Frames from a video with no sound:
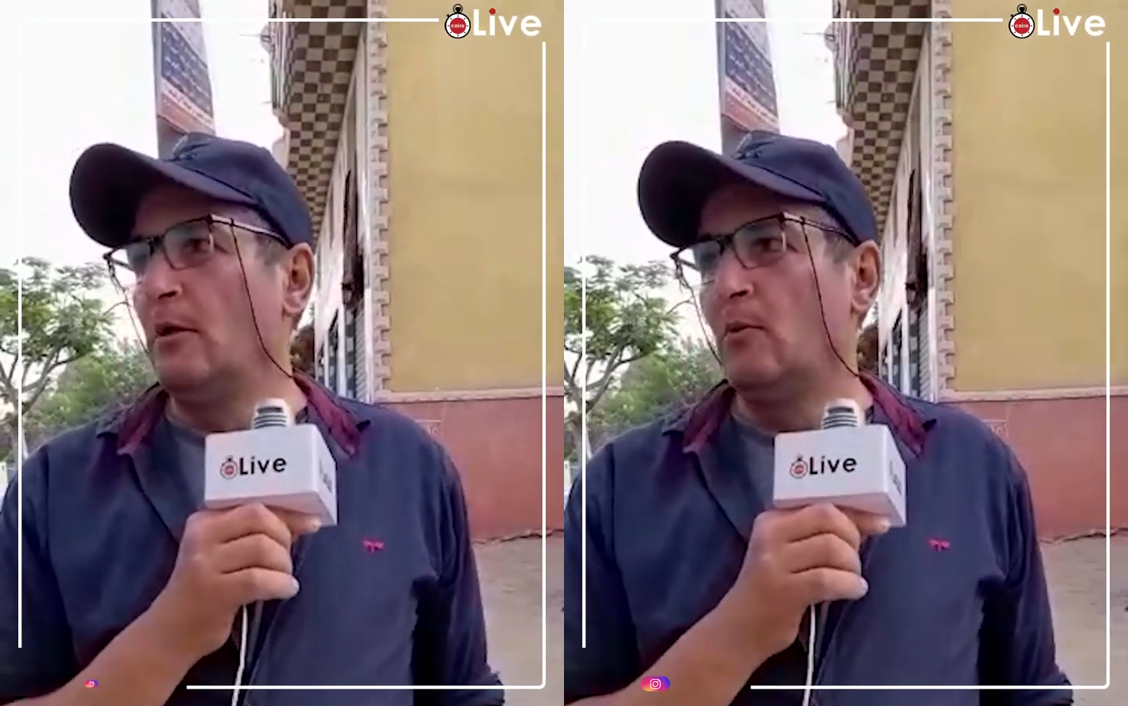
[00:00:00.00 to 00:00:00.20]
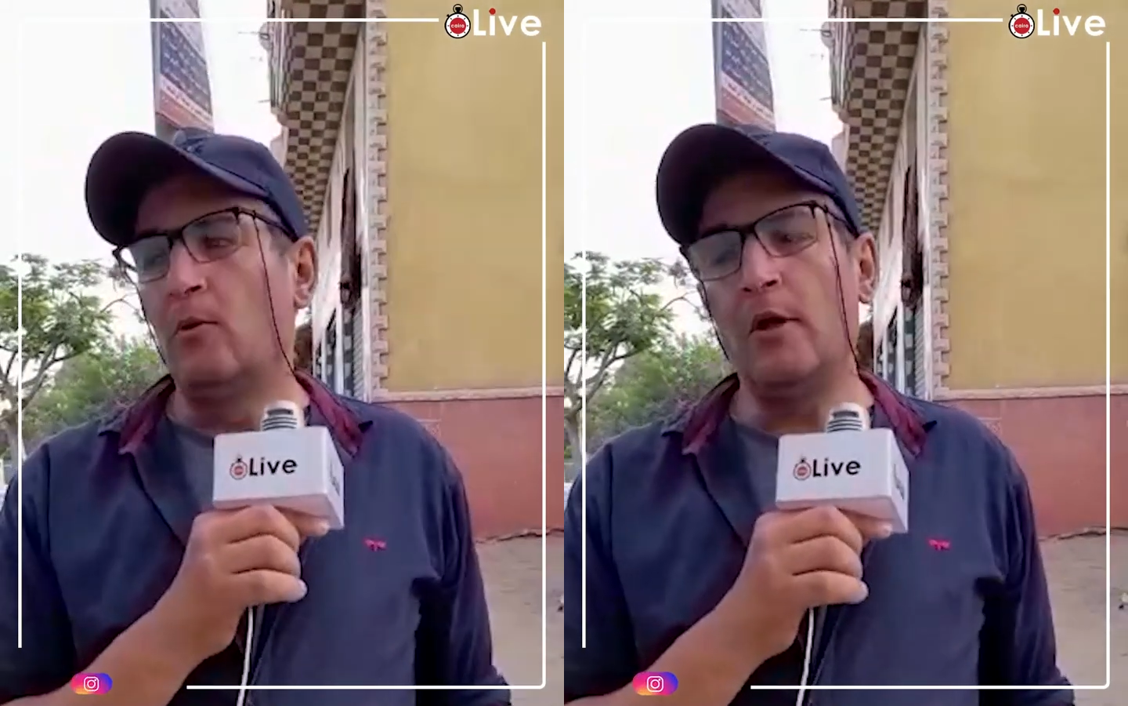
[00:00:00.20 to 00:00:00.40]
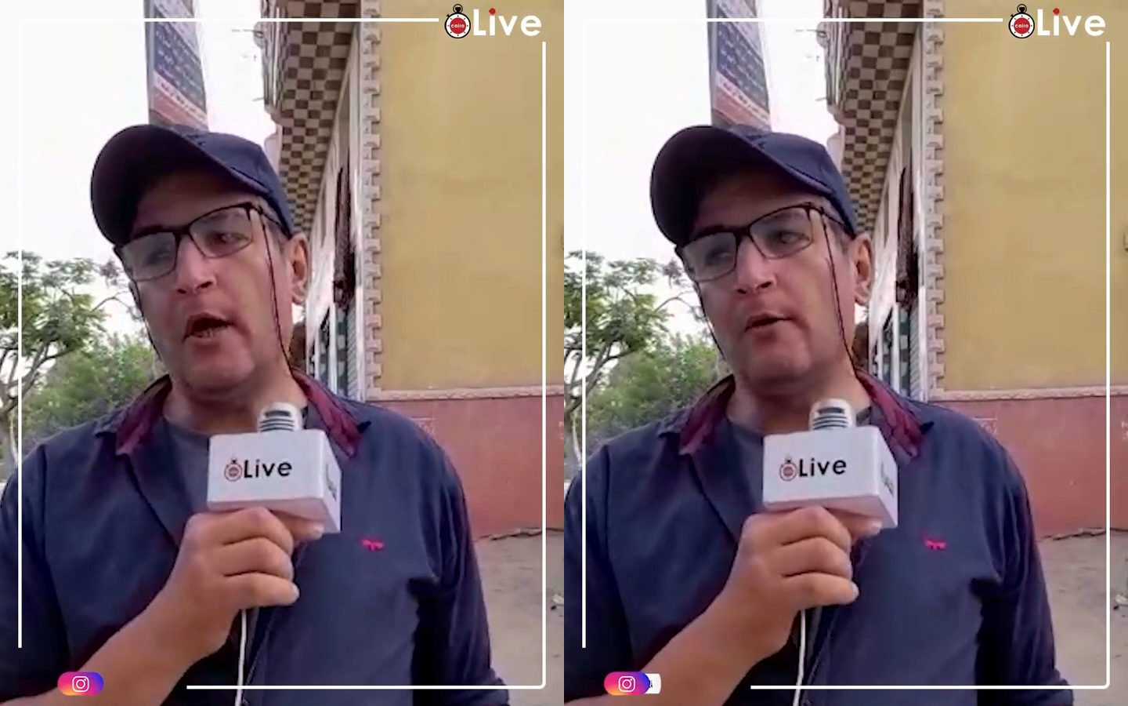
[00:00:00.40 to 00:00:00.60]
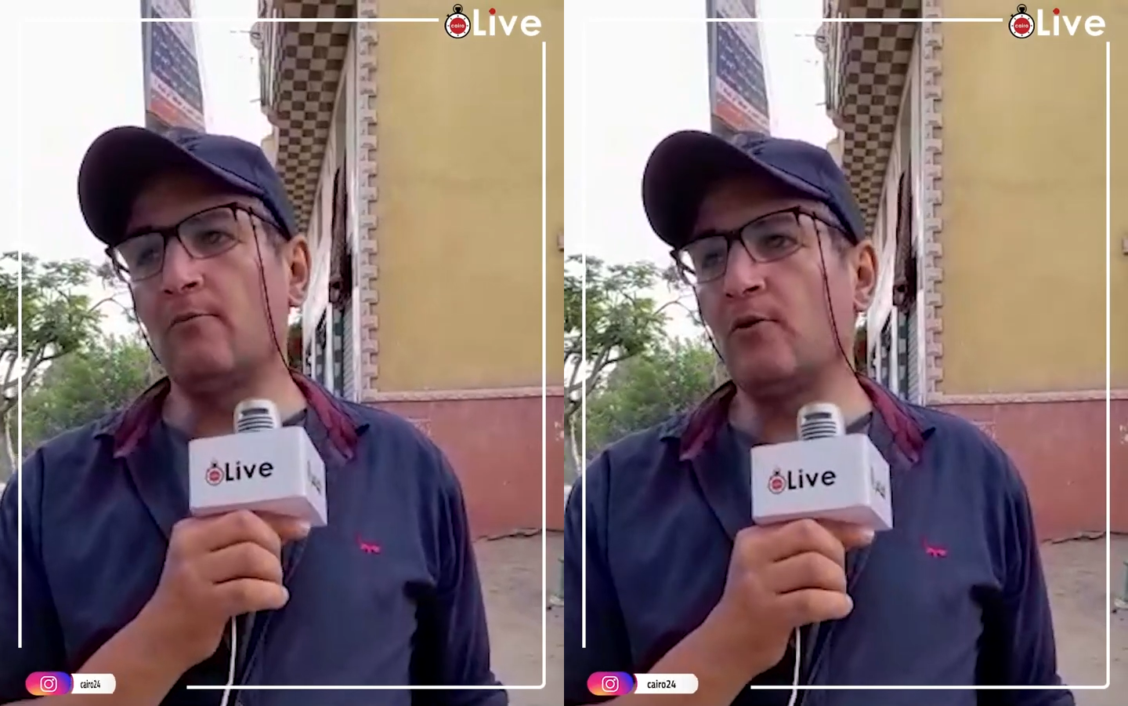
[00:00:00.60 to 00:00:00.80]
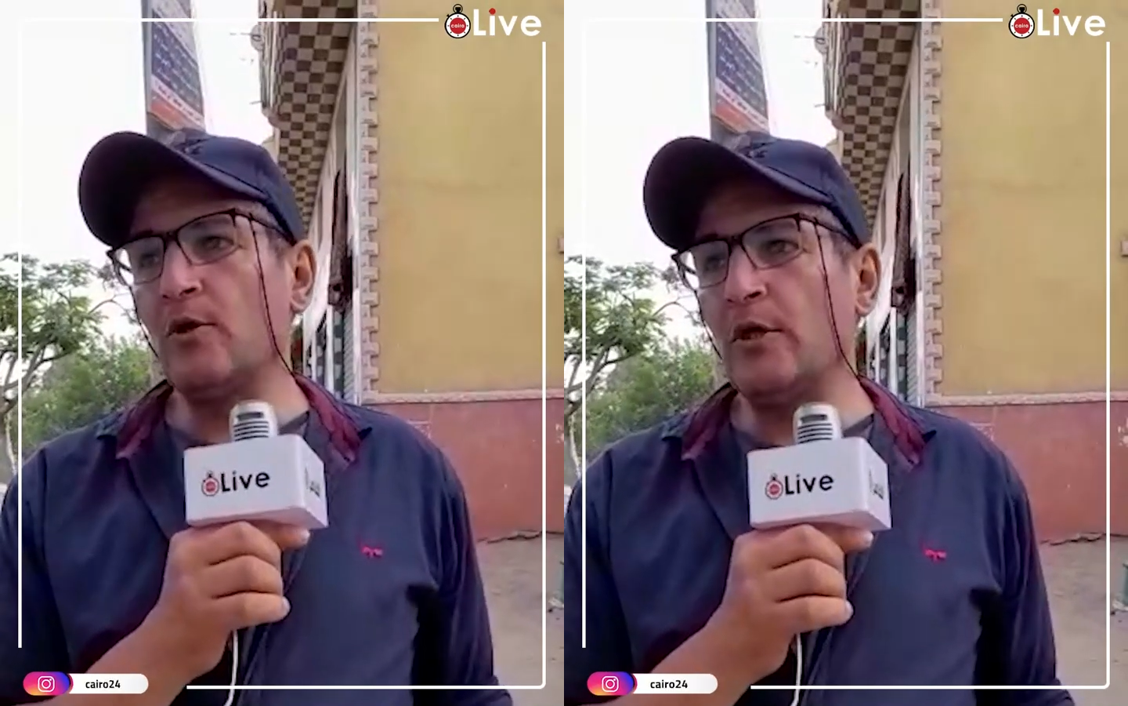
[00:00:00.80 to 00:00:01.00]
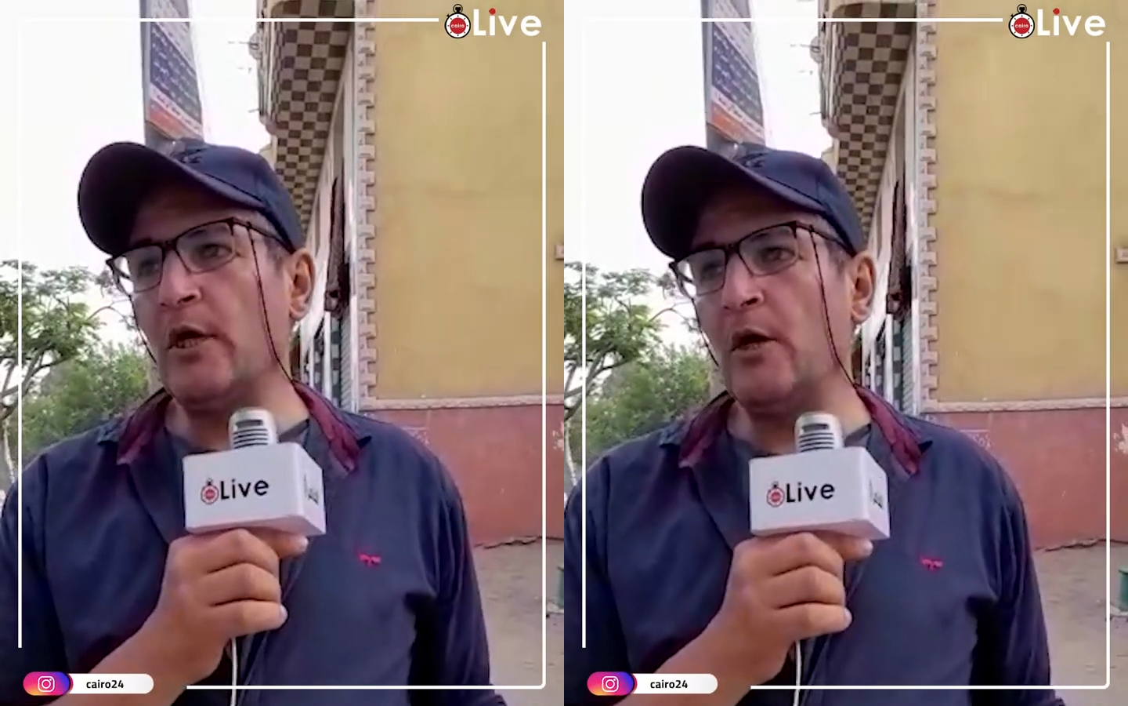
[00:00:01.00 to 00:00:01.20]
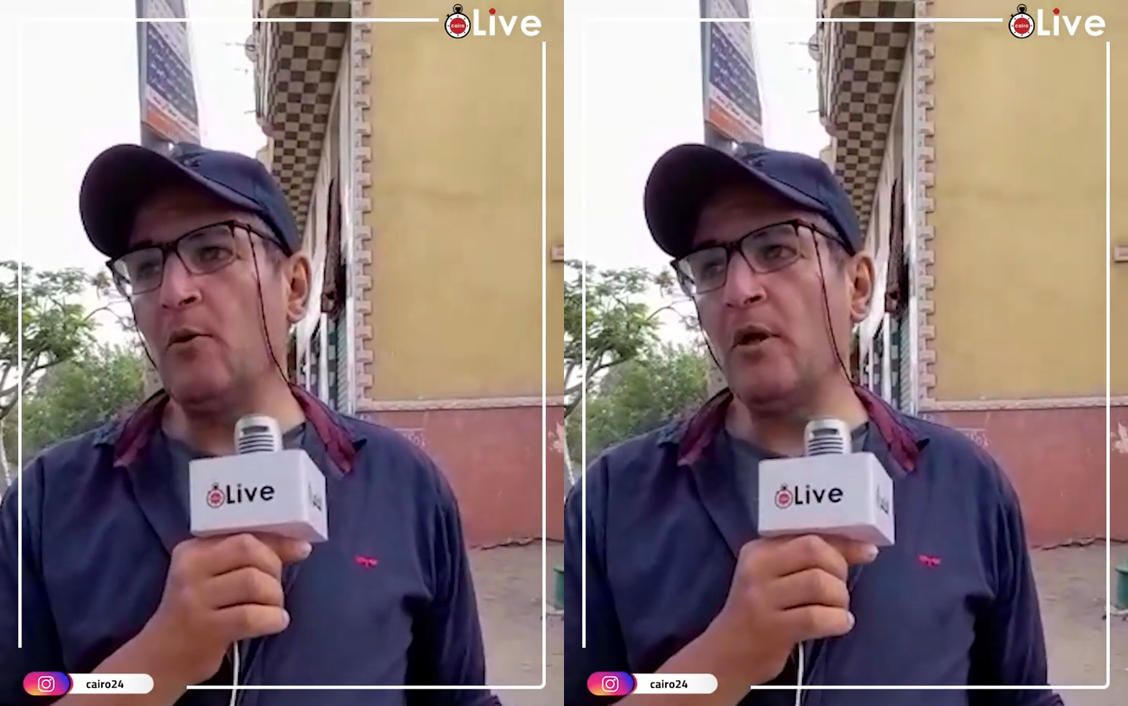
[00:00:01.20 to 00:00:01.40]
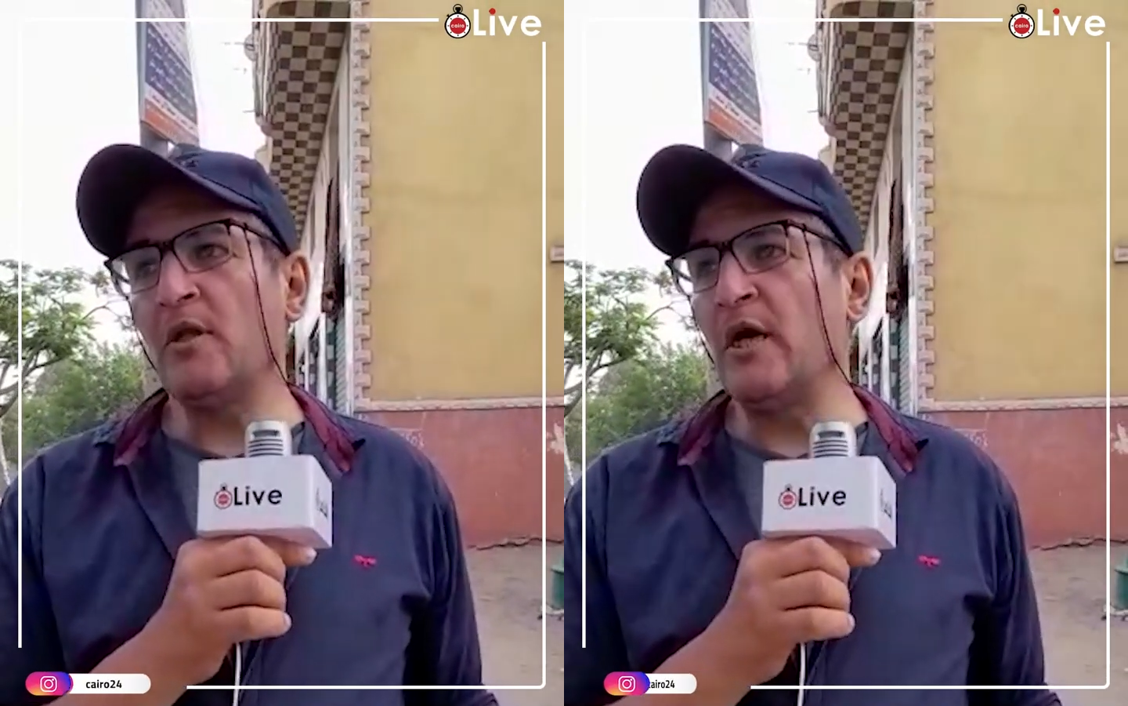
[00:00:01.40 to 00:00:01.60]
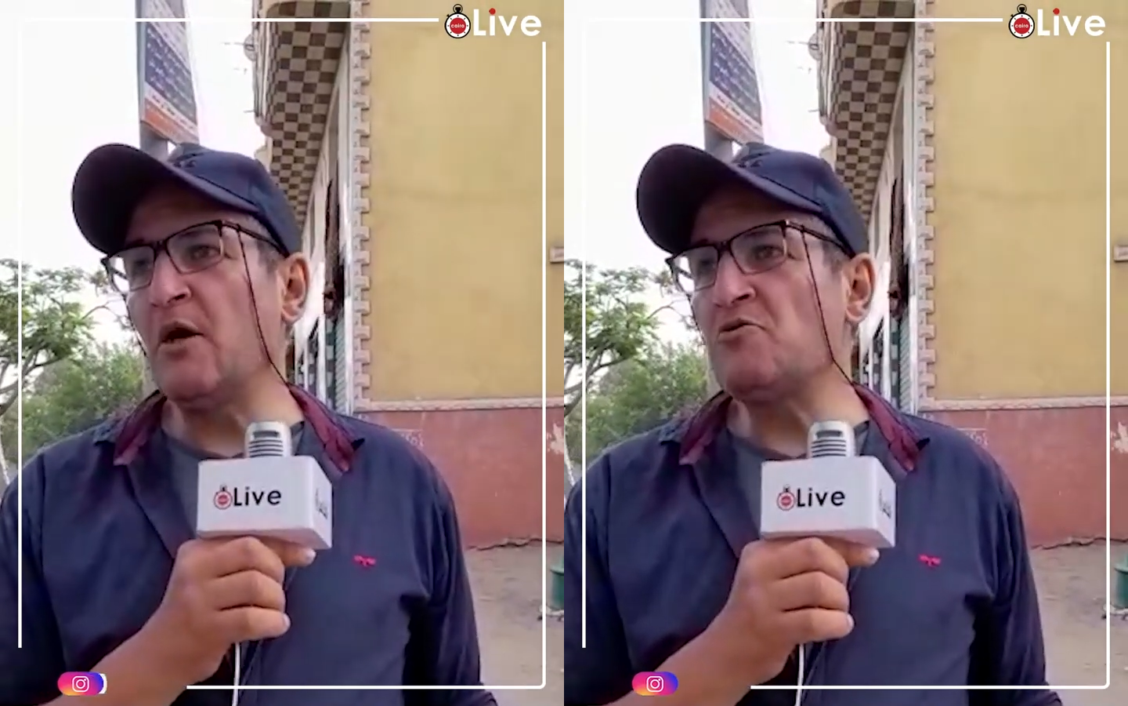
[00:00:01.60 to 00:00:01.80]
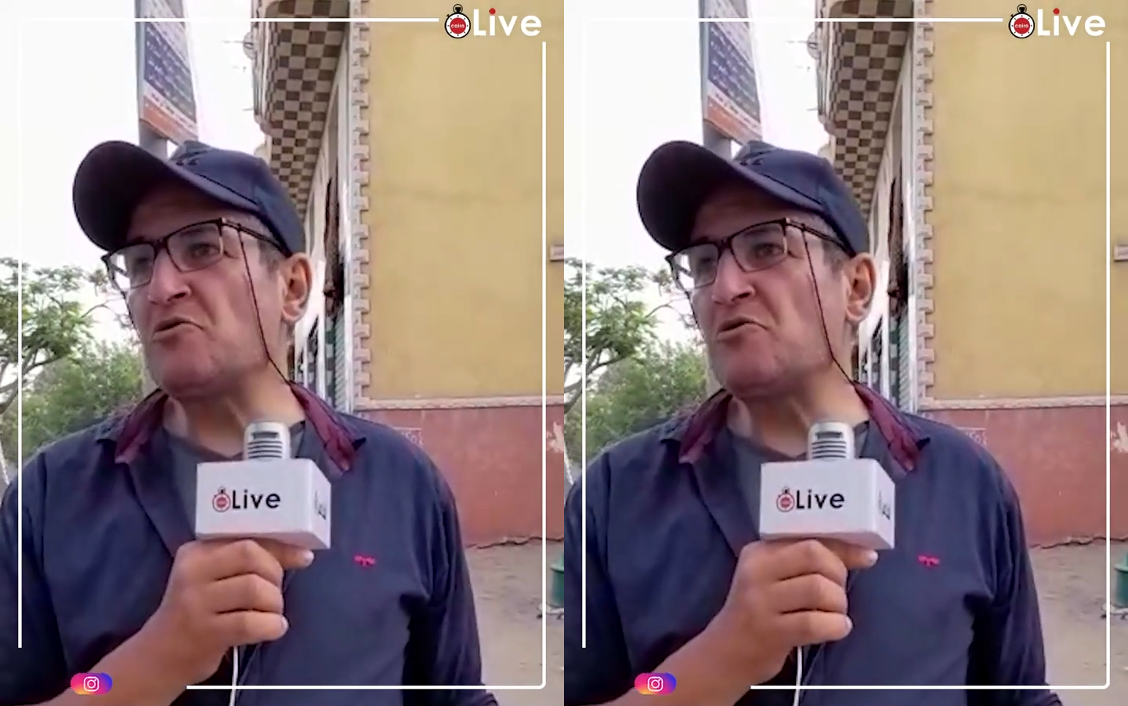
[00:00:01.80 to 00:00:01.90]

والحمد لله الولد اتجوز